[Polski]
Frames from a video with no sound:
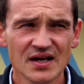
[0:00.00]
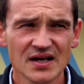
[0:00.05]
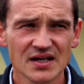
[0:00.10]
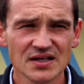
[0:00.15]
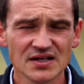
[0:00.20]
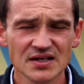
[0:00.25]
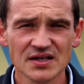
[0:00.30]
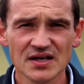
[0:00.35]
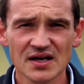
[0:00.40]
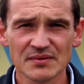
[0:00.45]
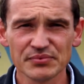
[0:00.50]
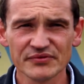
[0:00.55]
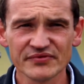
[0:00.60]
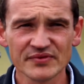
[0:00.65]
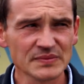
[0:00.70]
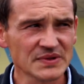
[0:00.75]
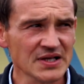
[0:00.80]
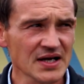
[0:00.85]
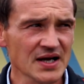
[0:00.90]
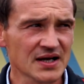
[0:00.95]
I ja
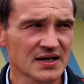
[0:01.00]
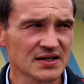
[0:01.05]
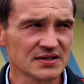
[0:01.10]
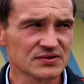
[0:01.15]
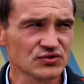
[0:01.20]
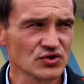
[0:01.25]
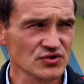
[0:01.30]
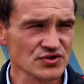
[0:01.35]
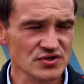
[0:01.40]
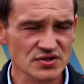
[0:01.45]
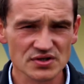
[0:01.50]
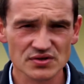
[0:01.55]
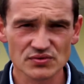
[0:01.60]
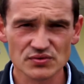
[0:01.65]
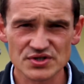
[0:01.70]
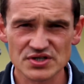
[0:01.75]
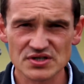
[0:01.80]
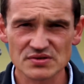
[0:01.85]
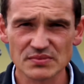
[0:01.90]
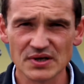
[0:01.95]
powiem tak, to, że
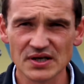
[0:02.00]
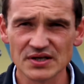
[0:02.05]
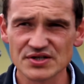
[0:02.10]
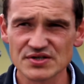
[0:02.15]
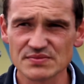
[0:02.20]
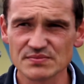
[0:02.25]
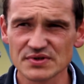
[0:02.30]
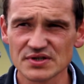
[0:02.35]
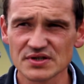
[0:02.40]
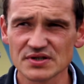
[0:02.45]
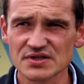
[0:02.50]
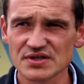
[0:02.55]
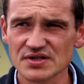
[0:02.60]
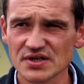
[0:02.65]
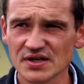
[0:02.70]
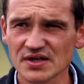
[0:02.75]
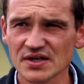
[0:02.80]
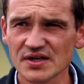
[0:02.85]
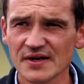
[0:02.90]
utrzymaliśmy się,